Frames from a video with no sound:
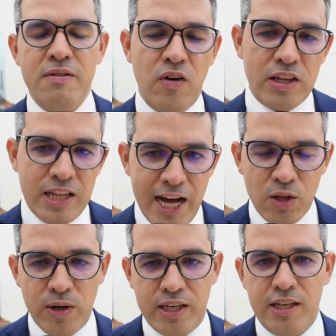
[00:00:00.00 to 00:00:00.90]

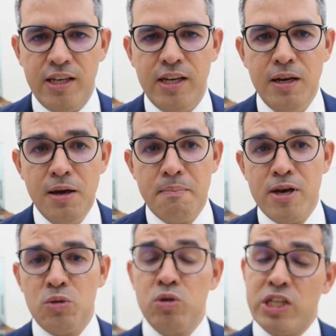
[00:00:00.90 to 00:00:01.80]
votado aqui,
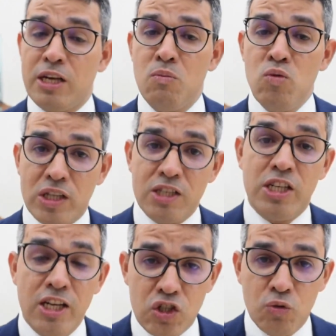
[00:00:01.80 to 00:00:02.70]
mesmo sei que muita
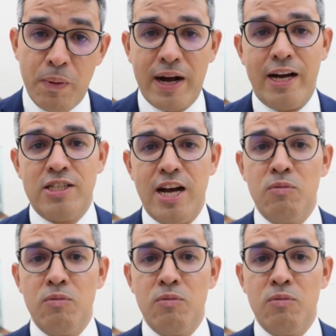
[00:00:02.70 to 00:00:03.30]
gente do Pacajá,